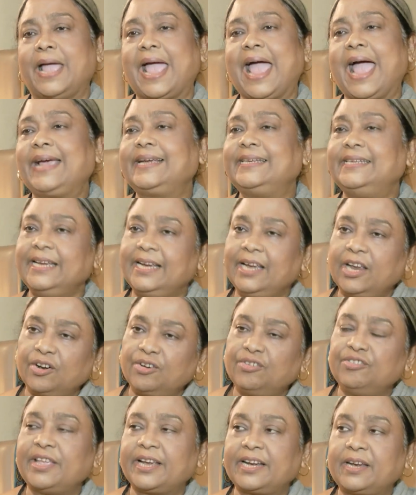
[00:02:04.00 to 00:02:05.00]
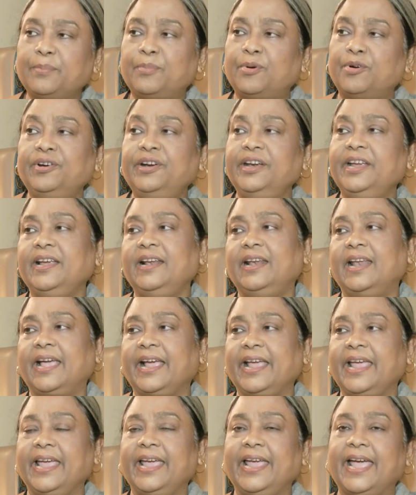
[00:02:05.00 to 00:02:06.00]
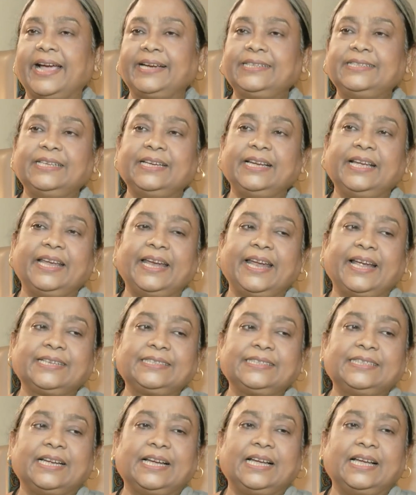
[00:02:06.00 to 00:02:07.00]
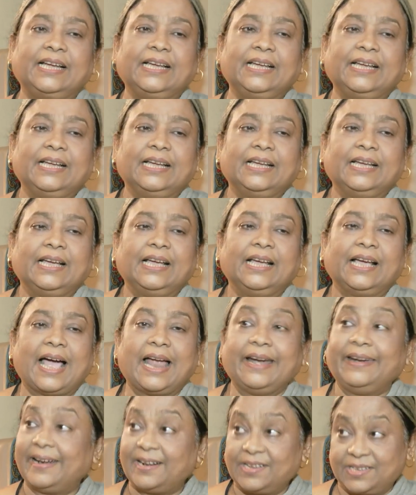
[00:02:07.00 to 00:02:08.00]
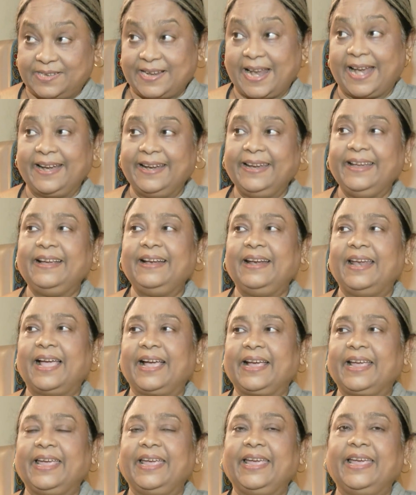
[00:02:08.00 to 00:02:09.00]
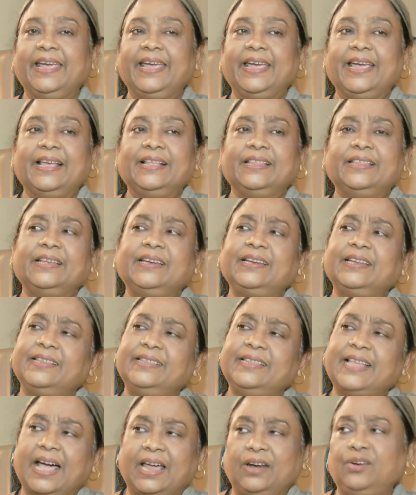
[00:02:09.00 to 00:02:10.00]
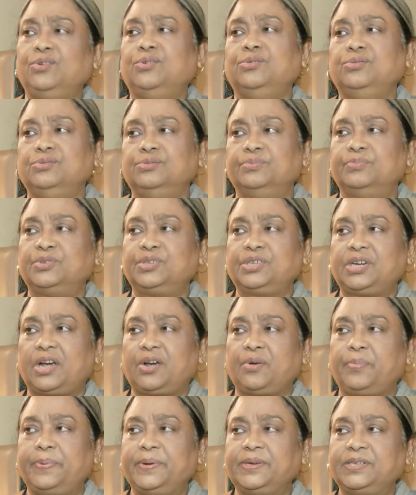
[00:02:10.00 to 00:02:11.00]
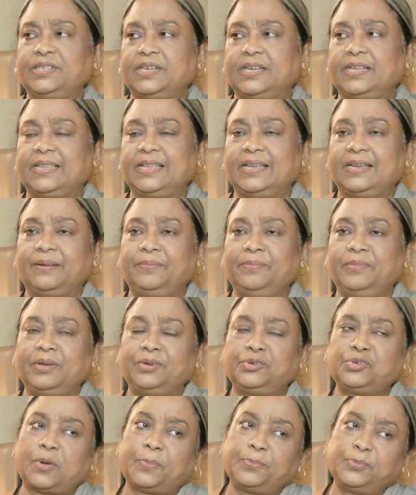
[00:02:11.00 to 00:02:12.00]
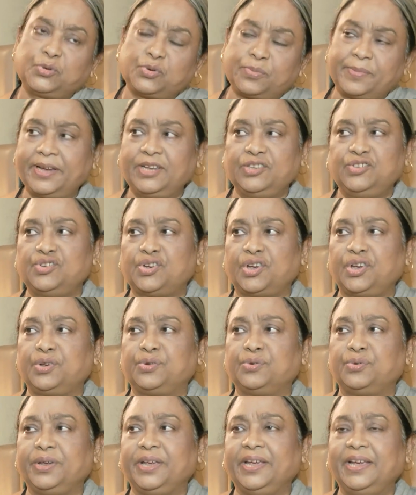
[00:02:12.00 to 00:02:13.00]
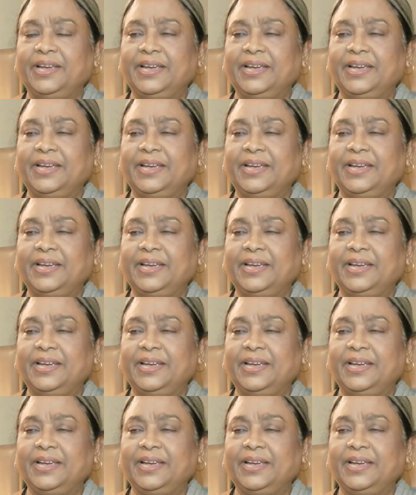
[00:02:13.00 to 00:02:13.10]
অ্যাক্টিংয়ের কিন্তু একটা বন্ডিং লাগে অ্যাক্টিংয়ের একটা আন্ডারস্ট্যান্ডিং লাগে দারুণ মোশারফের সাথে আমি সবসময় এনজয় করি